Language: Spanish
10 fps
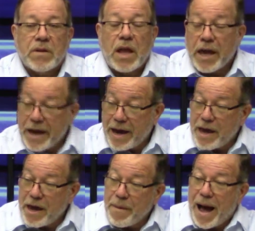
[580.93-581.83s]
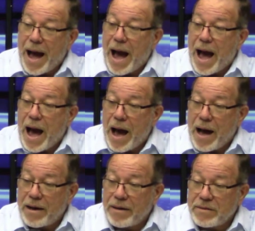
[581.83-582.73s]
y que iba
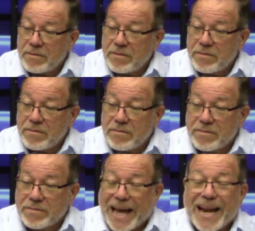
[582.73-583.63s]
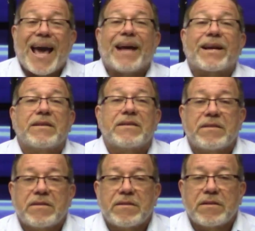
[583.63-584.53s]
a tener
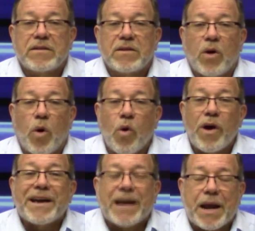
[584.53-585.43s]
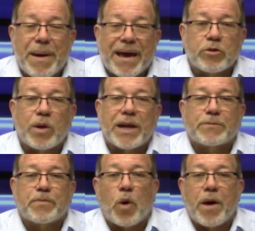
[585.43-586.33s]
un incremento en
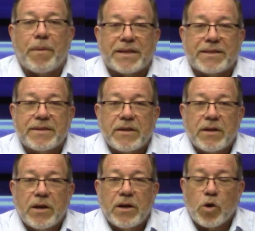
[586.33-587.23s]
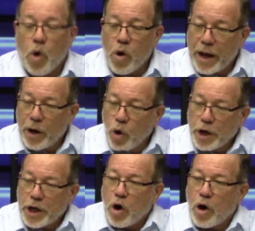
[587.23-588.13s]
las pruebas con el
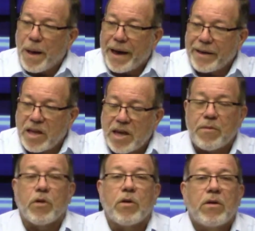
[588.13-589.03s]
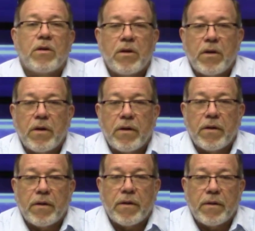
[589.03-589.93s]
único objetivo
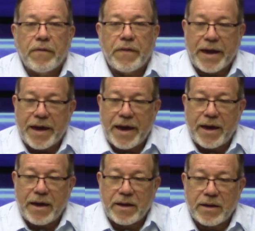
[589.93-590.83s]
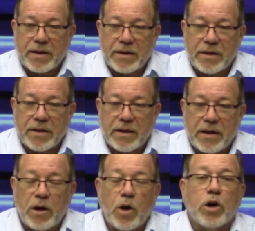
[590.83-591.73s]
de que
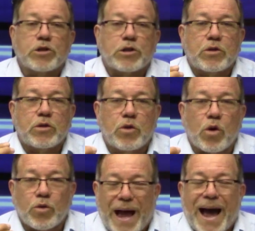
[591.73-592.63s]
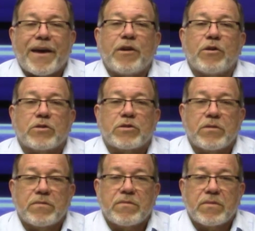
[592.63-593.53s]
los contagios
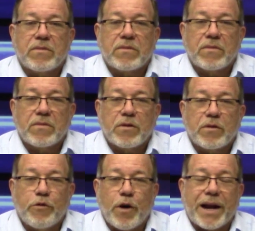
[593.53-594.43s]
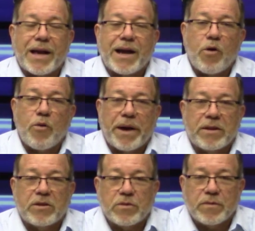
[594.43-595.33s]
fueran en
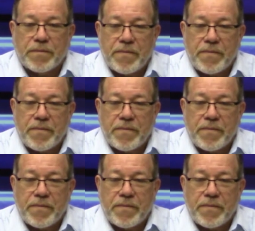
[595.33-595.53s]
aumento.